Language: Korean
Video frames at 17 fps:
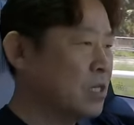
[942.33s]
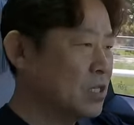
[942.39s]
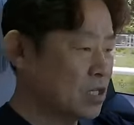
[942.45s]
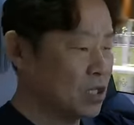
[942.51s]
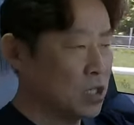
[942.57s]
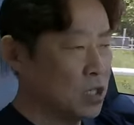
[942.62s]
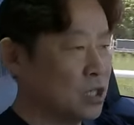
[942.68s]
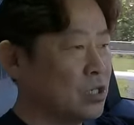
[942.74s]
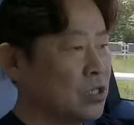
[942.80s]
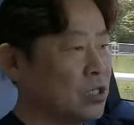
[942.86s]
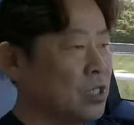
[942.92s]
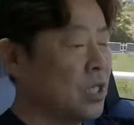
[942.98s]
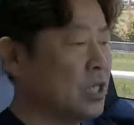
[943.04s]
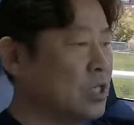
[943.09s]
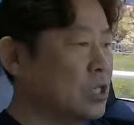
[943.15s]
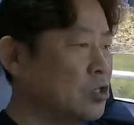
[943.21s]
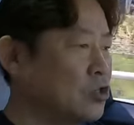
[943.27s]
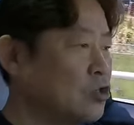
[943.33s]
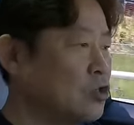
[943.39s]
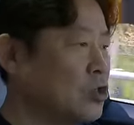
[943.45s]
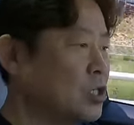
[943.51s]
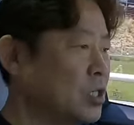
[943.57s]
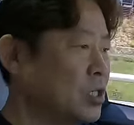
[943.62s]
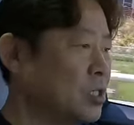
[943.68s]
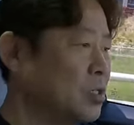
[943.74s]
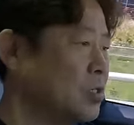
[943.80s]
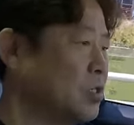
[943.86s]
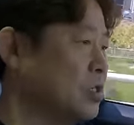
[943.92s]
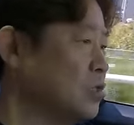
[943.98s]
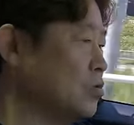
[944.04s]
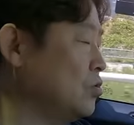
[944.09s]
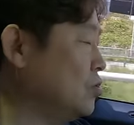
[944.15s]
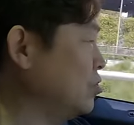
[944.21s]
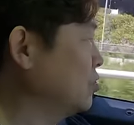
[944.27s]
전체적인 엔진 출력이
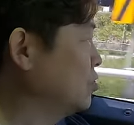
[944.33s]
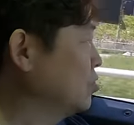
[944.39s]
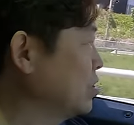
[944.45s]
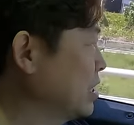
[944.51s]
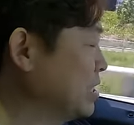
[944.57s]
떨어지고